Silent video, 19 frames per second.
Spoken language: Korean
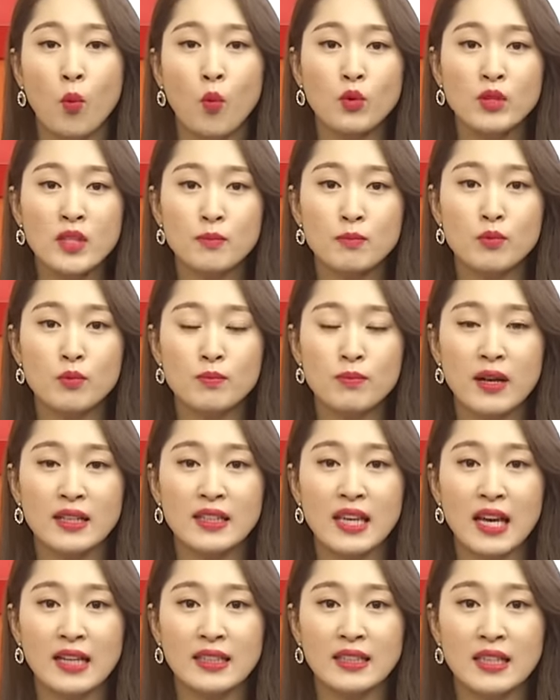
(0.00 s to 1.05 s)

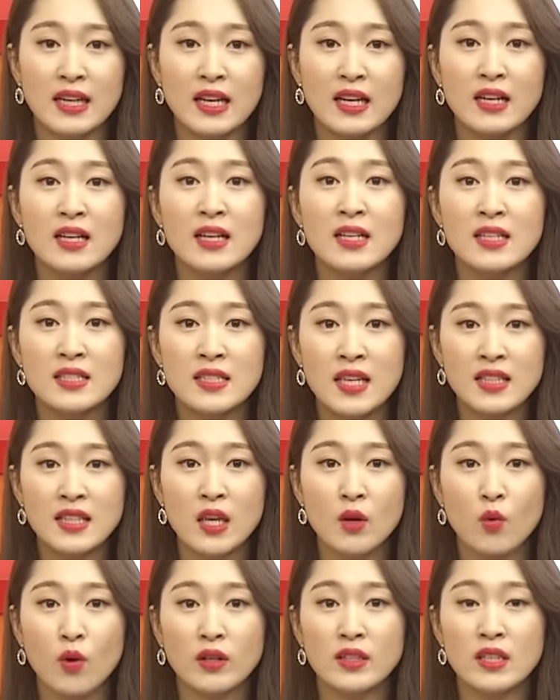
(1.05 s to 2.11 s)
본인뿐만이 아니라
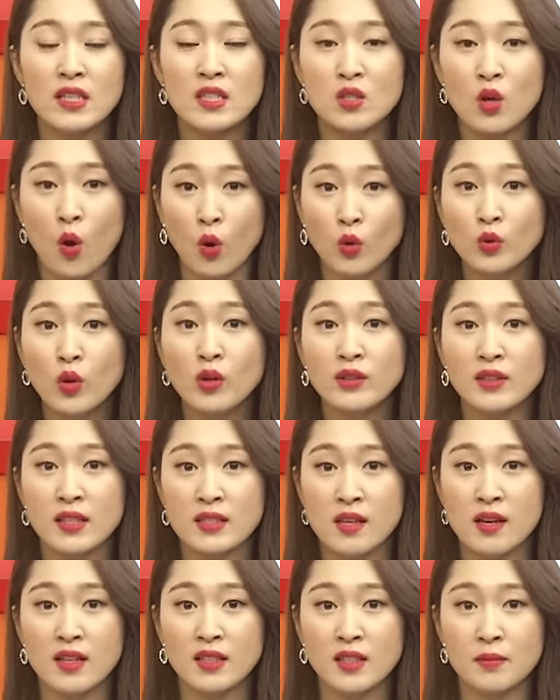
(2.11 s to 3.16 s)
세대원이 전원
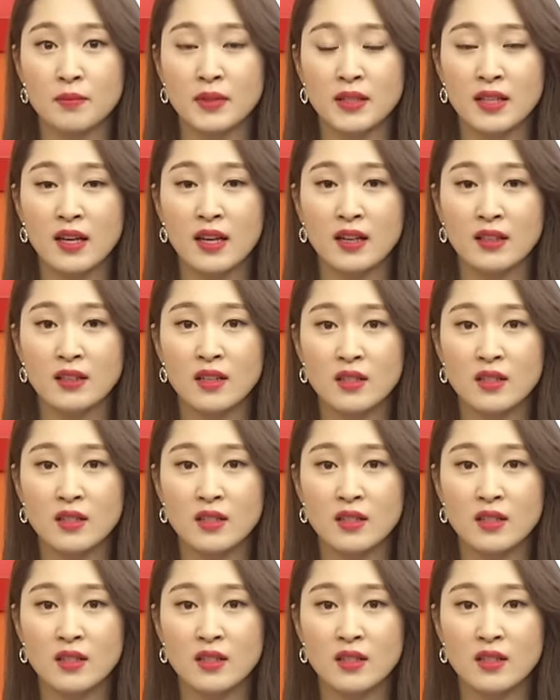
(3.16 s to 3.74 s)
대상이 됩니다.